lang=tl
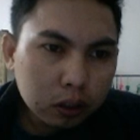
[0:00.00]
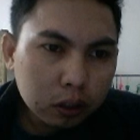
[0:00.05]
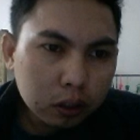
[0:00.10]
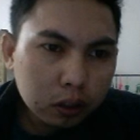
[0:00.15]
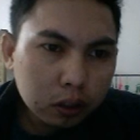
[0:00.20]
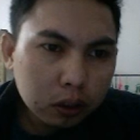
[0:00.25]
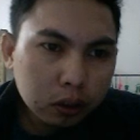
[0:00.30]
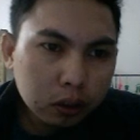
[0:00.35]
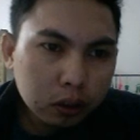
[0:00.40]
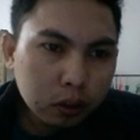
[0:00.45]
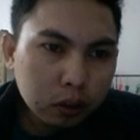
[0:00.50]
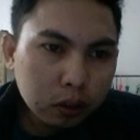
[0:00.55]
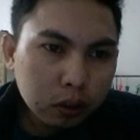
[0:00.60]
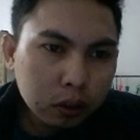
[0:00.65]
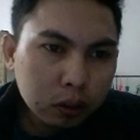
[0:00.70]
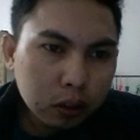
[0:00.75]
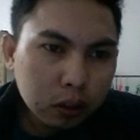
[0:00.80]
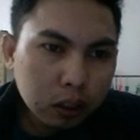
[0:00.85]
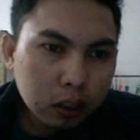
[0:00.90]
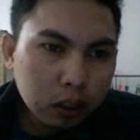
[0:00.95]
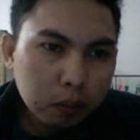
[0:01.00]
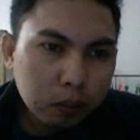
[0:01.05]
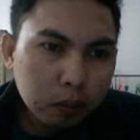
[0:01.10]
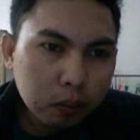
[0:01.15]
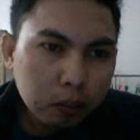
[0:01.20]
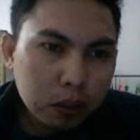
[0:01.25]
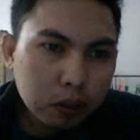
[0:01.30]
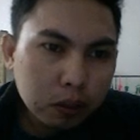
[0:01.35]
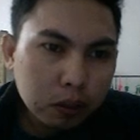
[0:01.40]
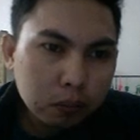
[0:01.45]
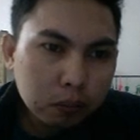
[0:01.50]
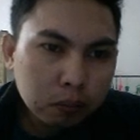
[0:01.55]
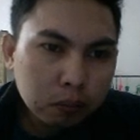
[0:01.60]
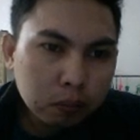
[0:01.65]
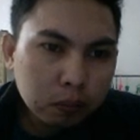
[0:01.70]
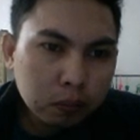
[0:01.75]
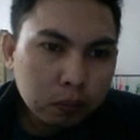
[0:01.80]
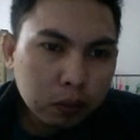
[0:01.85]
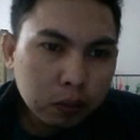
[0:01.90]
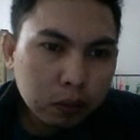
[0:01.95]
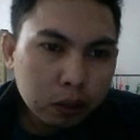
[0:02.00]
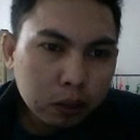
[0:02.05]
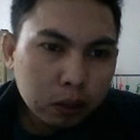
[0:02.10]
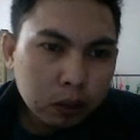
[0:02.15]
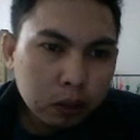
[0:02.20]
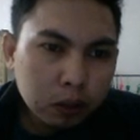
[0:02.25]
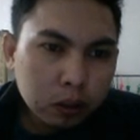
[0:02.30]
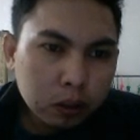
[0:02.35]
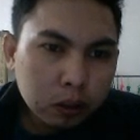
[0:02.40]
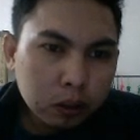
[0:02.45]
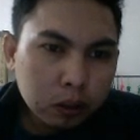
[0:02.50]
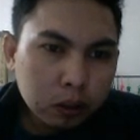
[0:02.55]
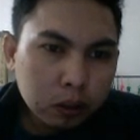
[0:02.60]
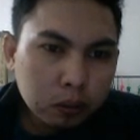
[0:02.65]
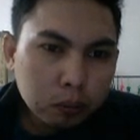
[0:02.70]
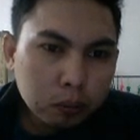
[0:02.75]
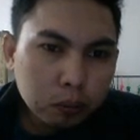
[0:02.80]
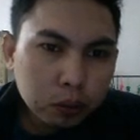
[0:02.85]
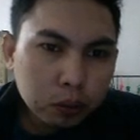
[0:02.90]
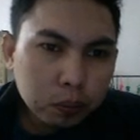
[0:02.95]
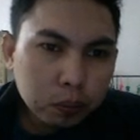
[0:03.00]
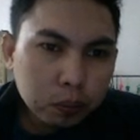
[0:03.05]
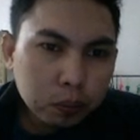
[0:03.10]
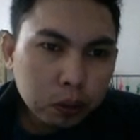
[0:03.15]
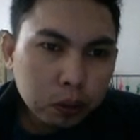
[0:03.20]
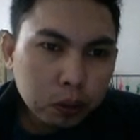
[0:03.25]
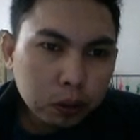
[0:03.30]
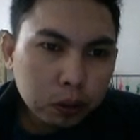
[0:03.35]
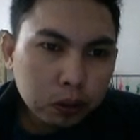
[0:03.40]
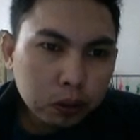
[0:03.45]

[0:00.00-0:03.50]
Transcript: dito lalabas yung viewport